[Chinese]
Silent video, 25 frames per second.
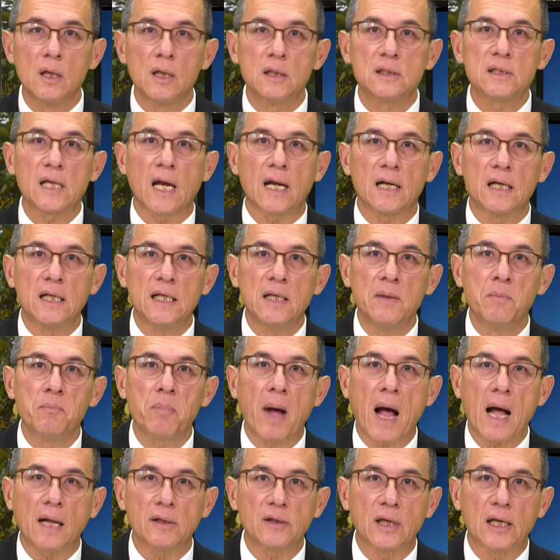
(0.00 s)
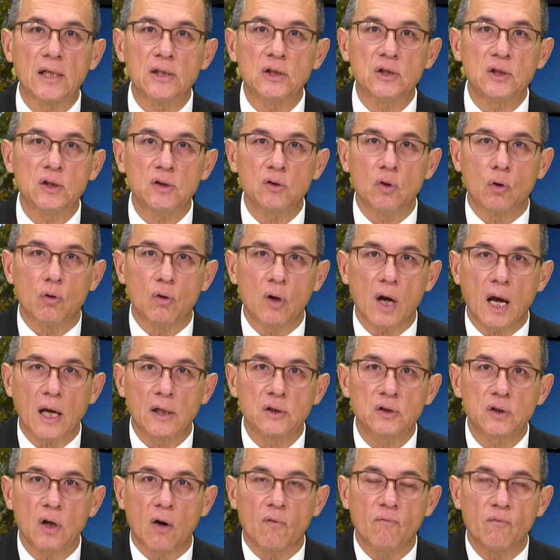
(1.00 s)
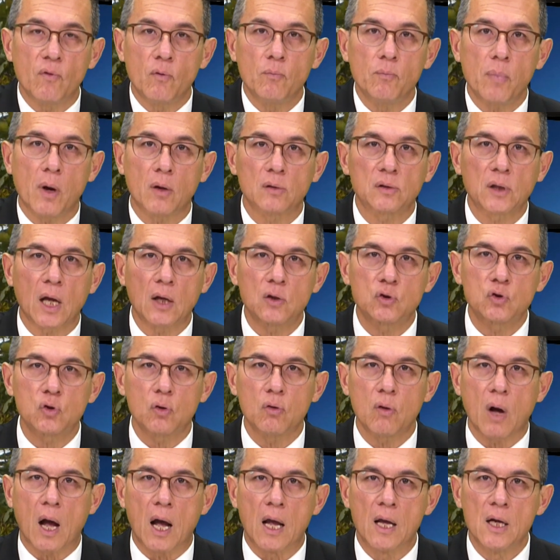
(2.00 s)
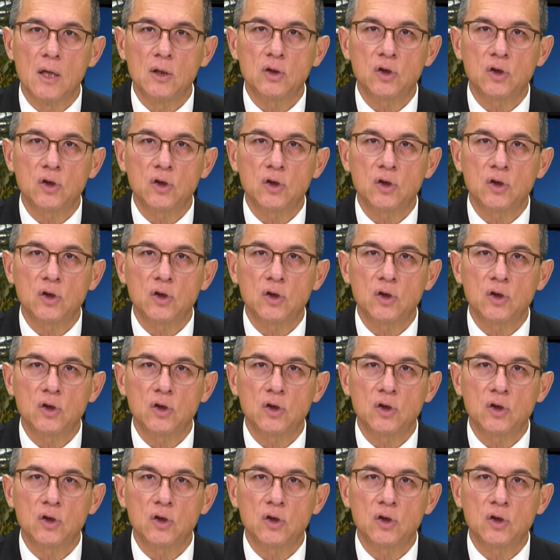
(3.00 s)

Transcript: 在零八年金融海啸风暴当中啊，